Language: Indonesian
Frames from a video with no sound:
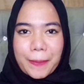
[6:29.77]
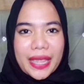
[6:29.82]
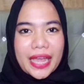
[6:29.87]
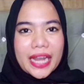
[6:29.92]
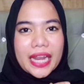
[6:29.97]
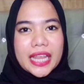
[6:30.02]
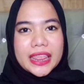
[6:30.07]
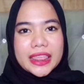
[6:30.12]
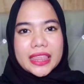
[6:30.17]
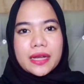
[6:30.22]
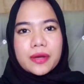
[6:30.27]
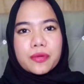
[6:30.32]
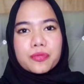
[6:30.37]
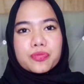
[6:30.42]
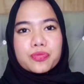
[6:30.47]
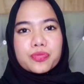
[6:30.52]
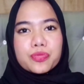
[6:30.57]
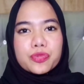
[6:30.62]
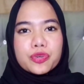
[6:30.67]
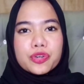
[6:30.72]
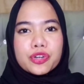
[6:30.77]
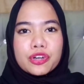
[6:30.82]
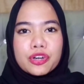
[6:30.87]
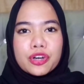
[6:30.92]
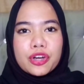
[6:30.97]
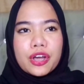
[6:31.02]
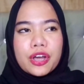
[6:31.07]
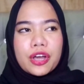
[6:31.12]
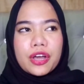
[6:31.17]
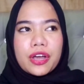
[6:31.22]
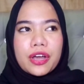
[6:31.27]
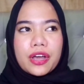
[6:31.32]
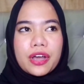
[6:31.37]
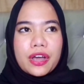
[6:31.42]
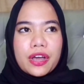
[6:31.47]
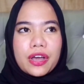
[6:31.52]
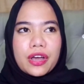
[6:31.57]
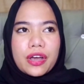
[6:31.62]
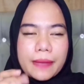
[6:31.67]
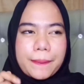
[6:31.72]
pengen ketemu
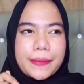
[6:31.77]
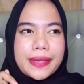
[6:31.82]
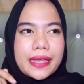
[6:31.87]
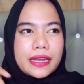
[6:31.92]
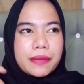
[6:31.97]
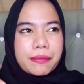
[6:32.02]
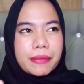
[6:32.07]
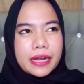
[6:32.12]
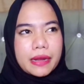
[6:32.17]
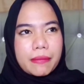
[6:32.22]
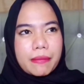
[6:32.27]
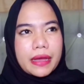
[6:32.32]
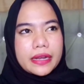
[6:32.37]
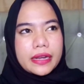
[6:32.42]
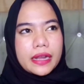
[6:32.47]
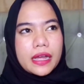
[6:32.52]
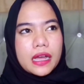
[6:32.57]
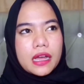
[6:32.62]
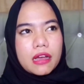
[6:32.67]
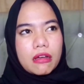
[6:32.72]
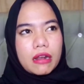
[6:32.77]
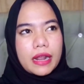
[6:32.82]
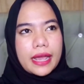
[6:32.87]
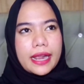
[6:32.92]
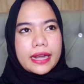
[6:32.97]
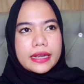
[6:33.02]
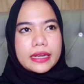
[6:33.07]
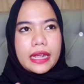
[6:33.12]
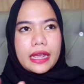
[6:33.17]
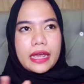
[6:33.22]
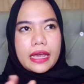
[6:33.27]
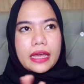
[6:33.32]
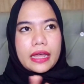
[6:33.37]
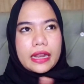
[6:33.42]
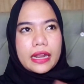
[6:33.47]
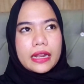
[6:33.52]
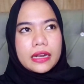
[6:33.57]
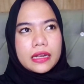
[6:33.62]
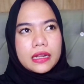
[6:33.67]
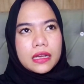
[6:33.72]
tapi ya dimana-mana kalau
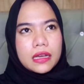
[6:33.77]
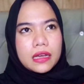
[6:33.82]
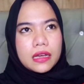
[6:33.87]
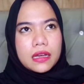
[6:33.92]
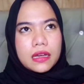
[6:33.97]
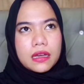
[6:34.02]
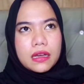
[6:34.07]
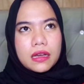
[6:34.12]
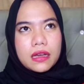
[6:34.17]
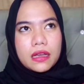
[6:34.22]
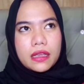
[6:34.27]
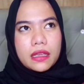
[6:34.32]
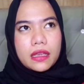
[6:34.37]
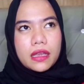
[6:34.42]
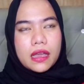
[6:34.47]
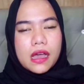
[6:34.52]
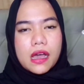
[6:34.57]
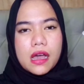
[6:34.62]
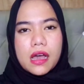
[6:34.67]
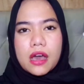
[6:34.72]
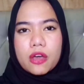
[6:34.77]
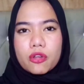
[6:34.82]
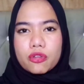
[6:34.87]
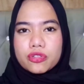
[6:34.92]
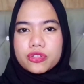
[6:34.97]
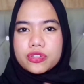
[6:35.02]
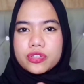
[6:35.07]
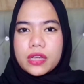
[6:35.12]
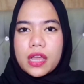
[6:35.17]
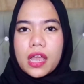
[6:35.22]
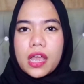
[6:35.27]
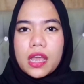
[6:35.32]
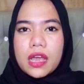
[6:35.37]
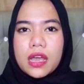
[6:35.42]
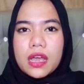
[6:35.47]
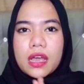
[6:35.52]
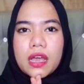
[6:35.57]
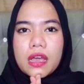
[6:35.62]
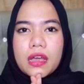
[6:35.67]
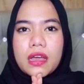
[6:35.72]
LDRan ya harusnya
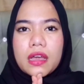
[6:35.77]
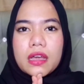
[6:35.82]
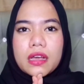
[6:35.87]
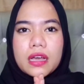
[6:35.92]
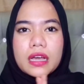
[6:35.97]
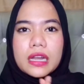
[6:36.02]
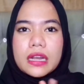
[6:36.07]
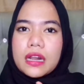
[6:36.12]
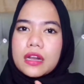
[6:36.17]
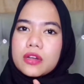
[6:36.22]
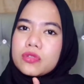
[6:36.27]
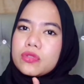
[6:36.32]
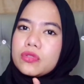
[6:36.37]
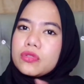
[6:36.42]
kenal